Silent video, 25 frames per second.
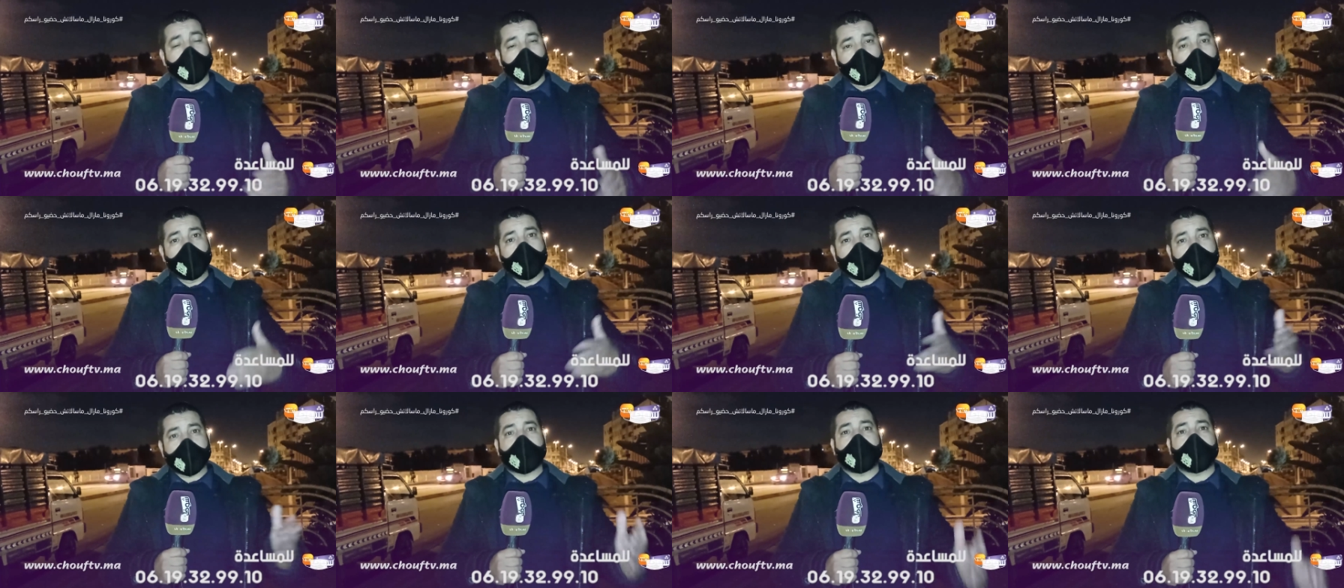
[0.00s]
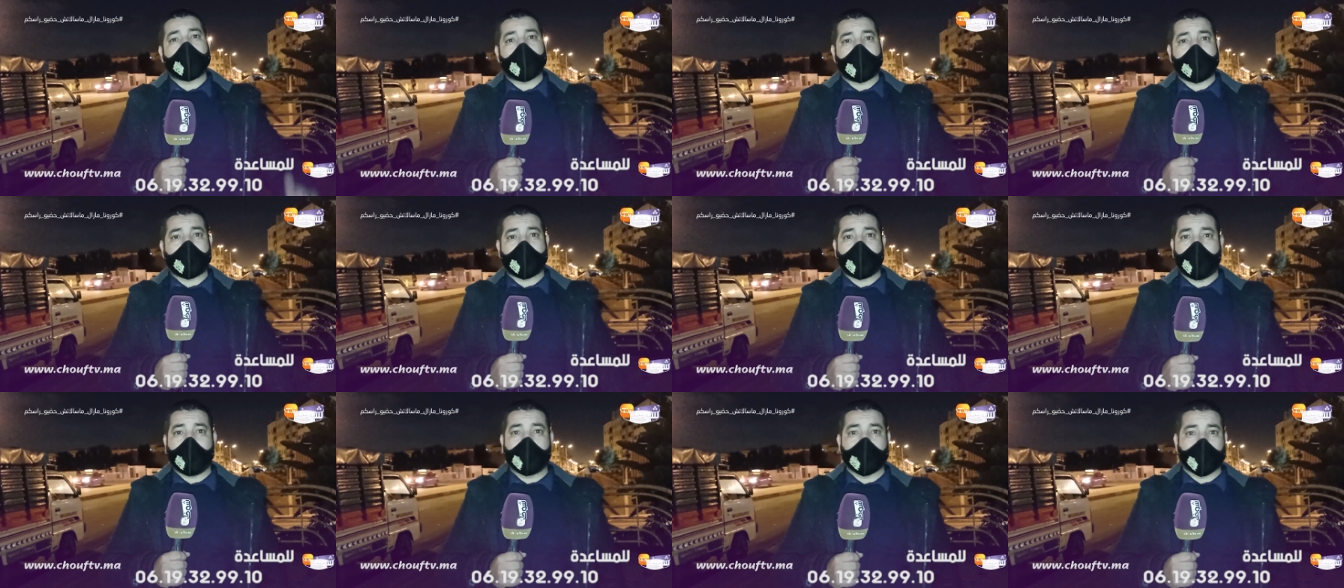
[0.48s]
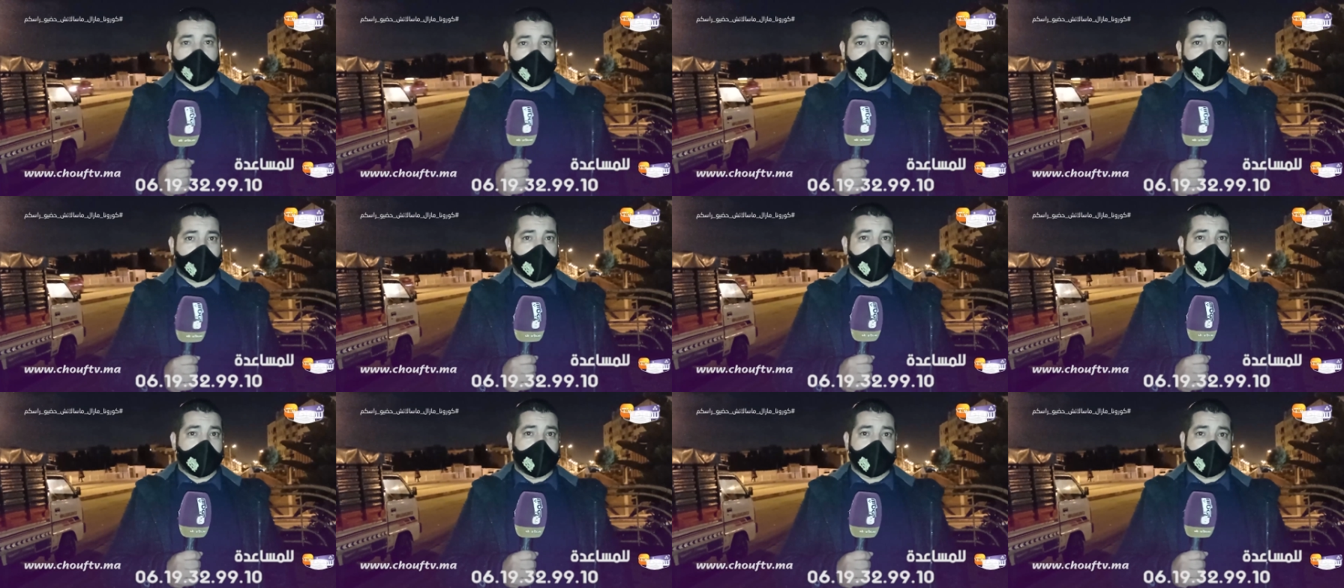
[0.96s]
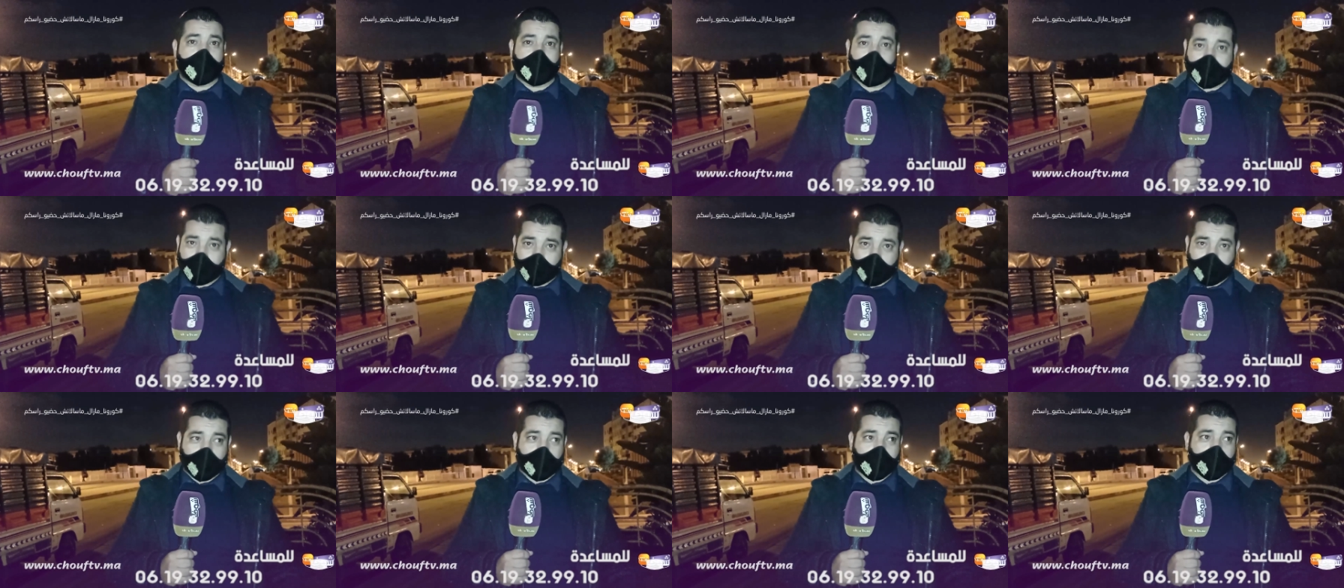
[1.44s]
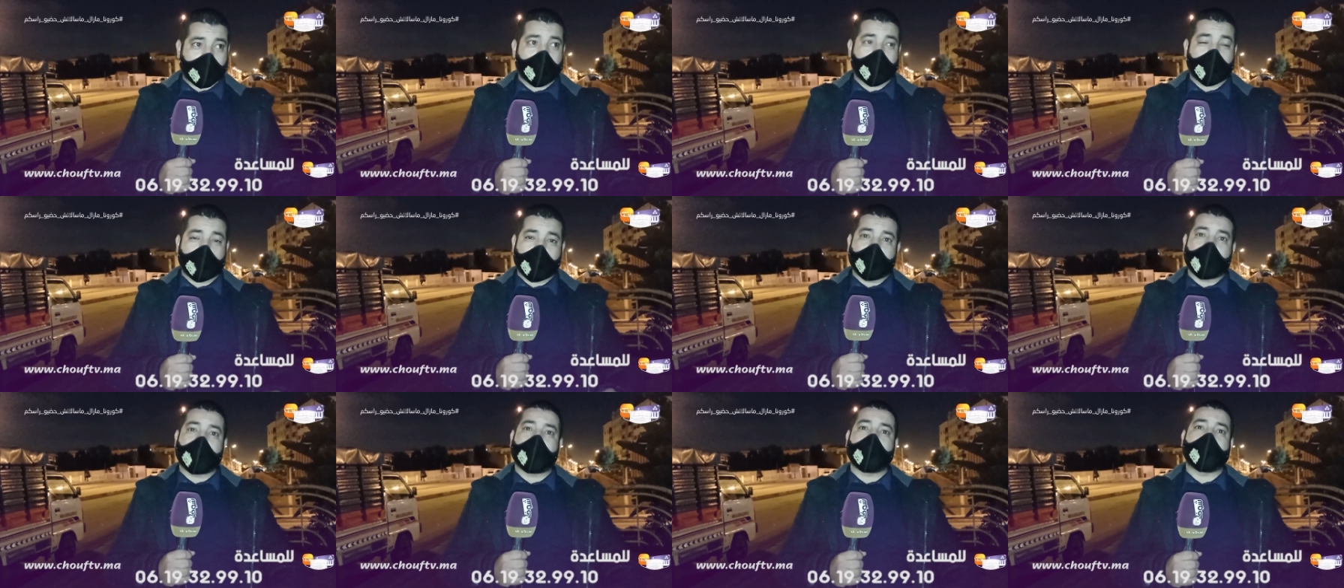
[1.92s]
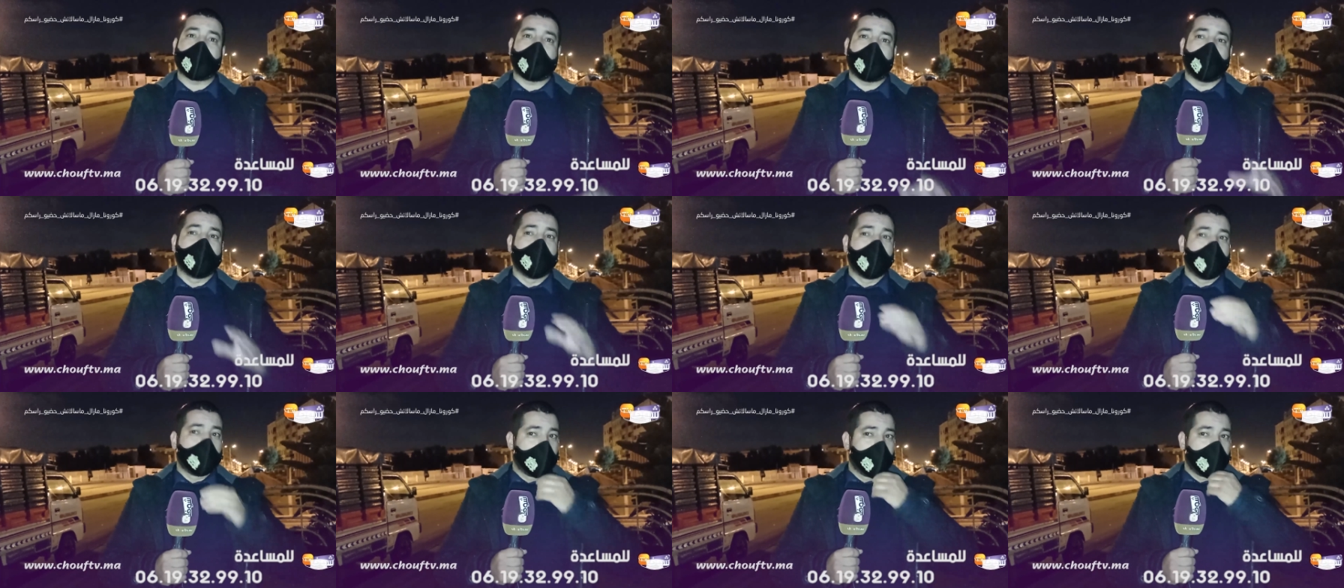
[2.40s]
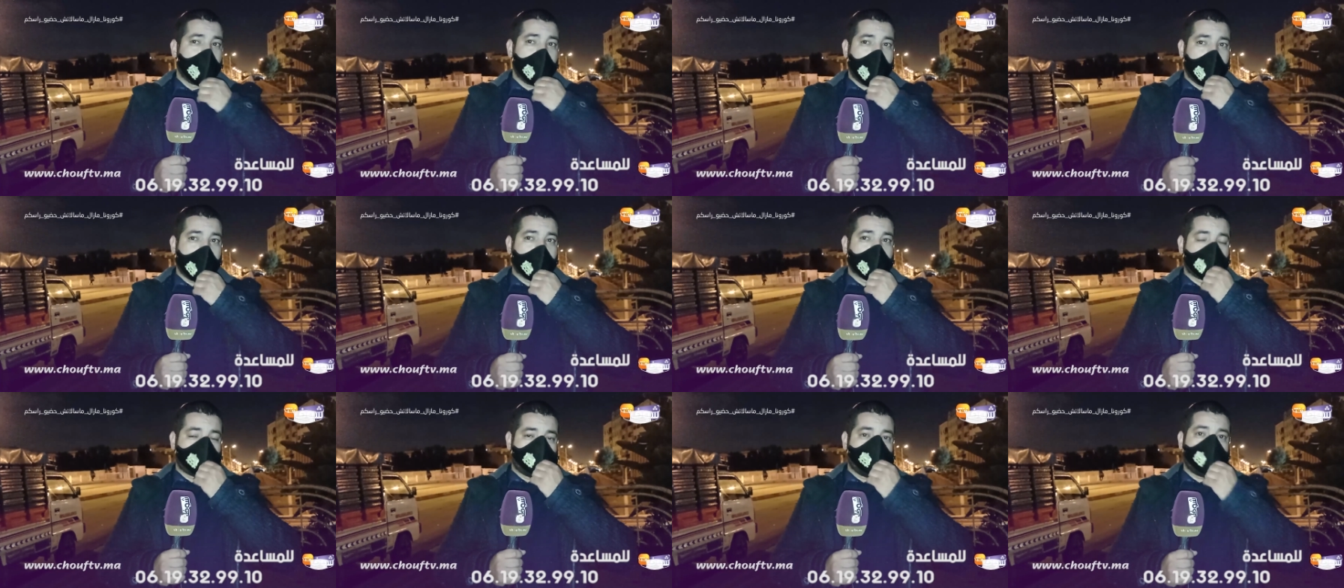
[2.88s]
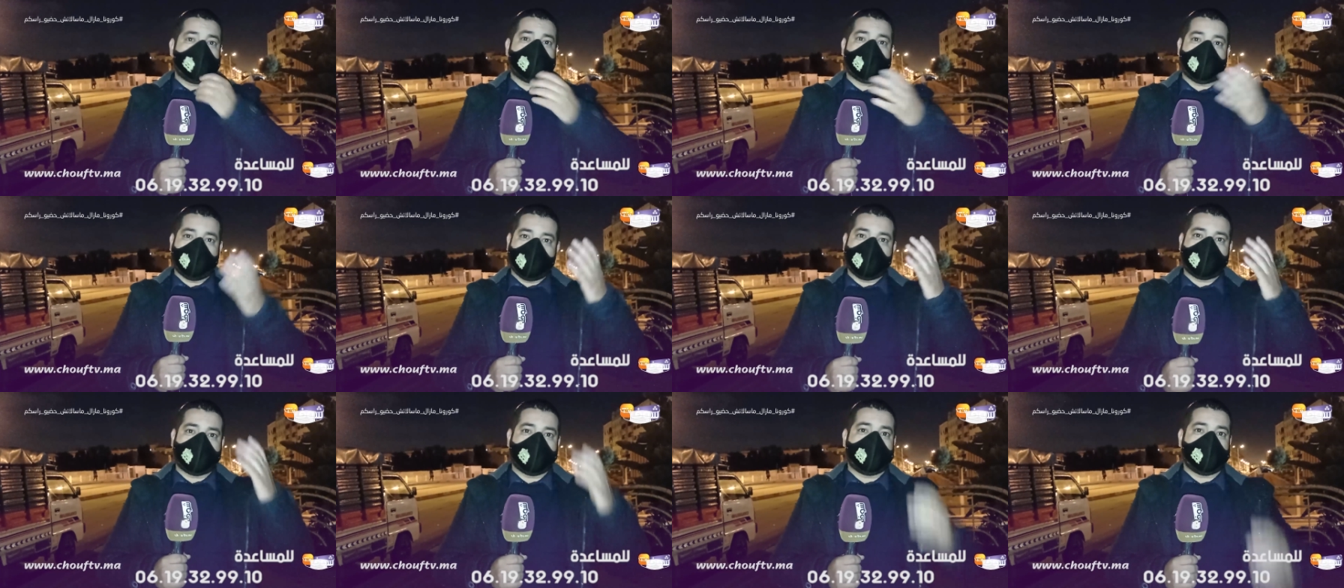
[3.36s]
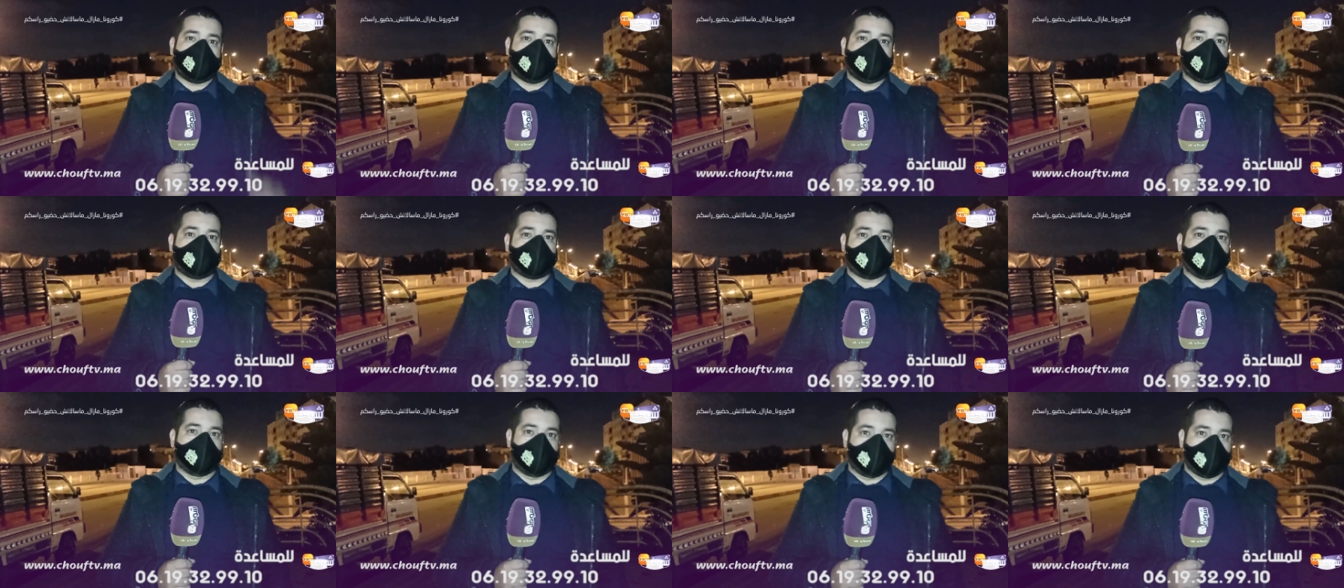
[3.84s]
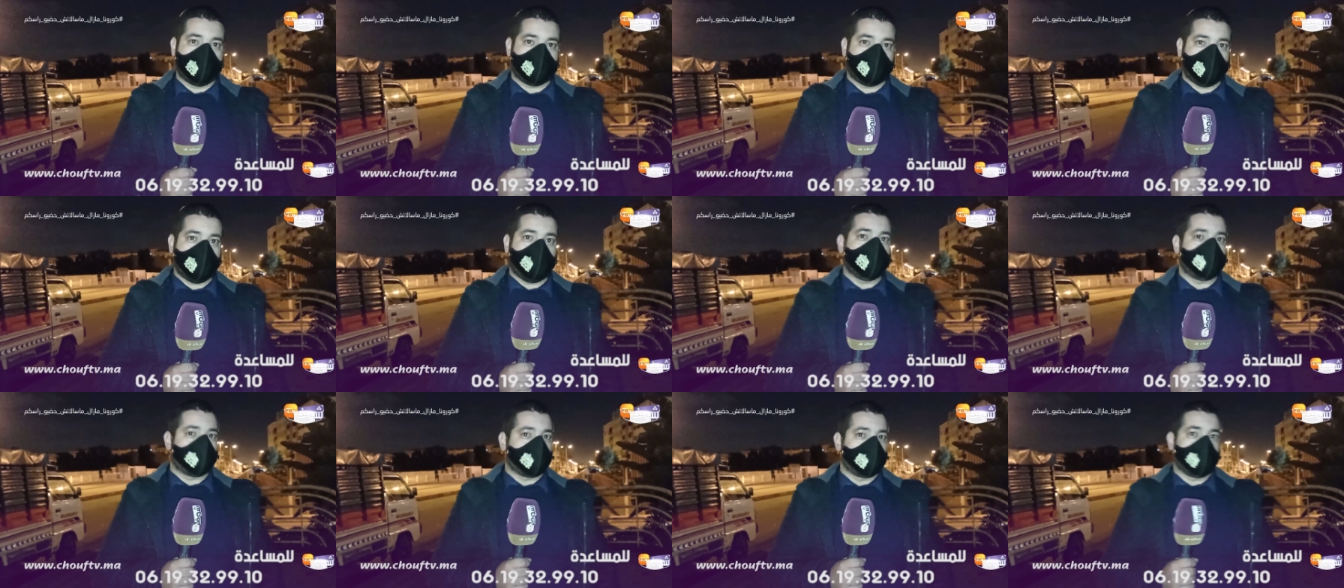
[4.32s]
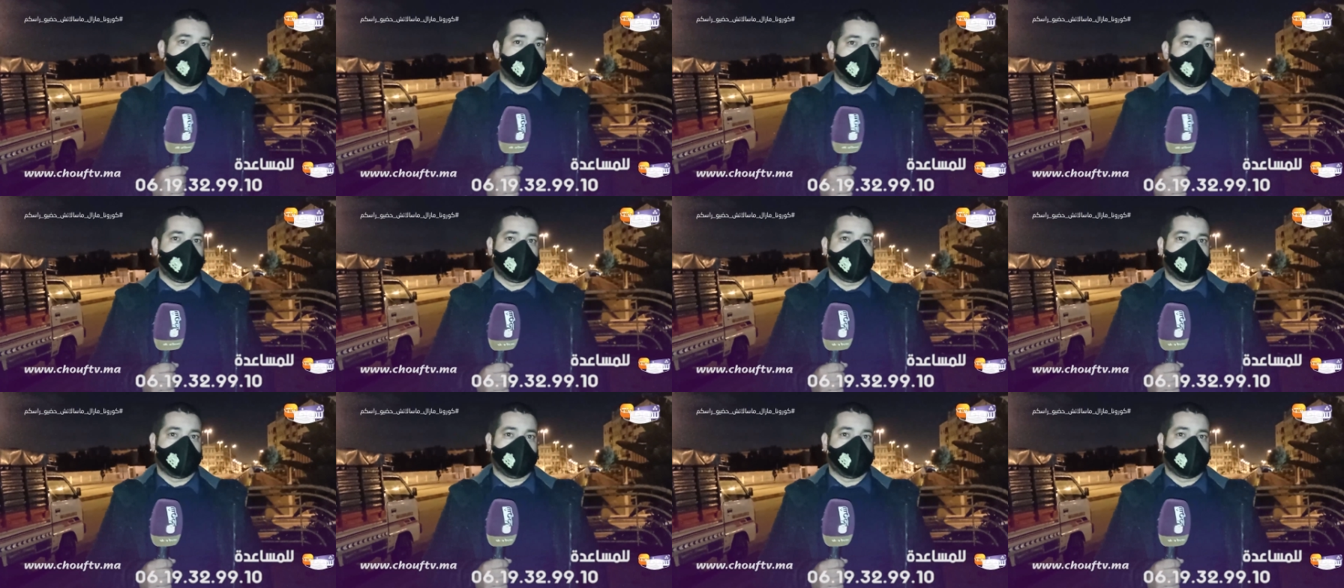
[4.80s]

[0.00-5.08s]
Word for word: ومازال الخير الحمد لله في البلاد هذا الشيء راه كيبين ان الحمد لله راه مازال الخير في البلاد الحمد لله